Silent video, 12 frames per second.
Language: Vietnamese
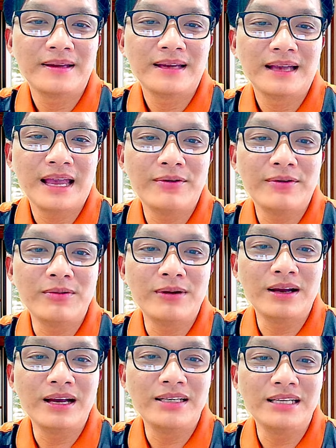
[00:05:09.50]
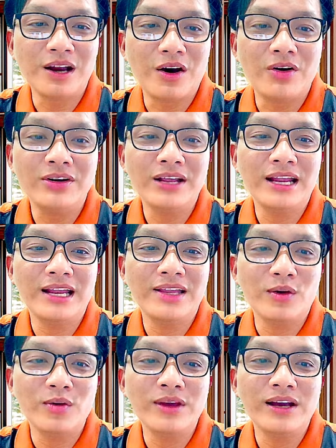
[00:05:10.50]
em cũng gửi lời xin lỗi đến anh
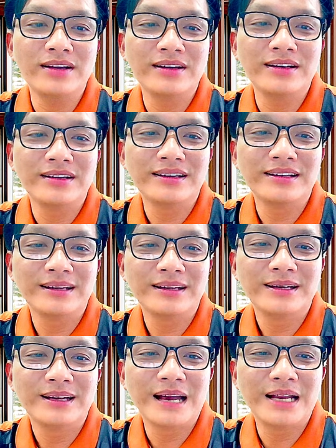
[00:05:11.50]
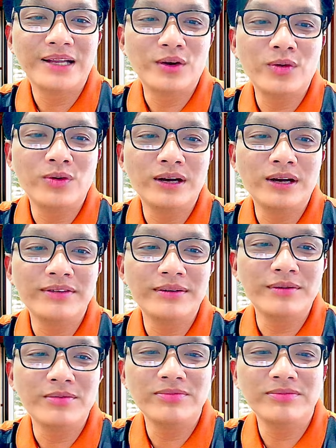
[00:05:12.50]
chủ nhân anh chủ của kênh
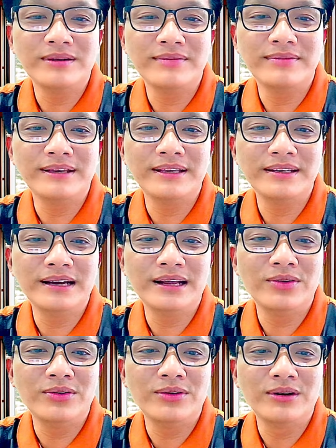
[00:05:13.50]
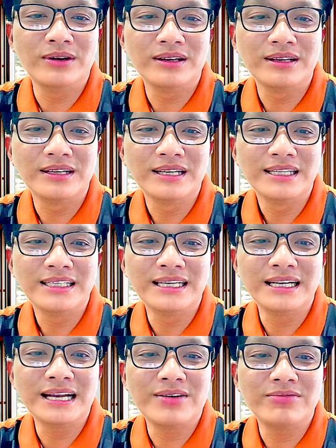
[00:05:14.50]
Facebook vì những điều
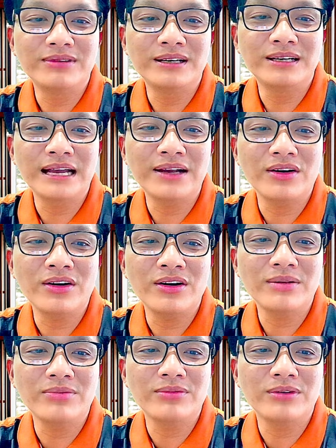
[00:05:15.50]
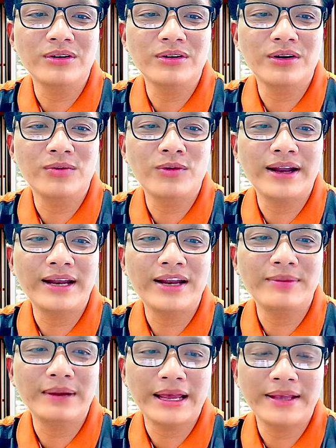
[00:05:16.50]
xảy ra không đáng có trong hôm qua đến
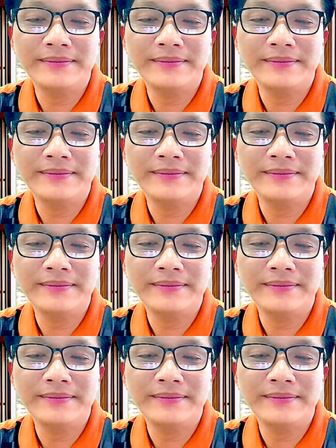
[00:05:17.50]
hôm nay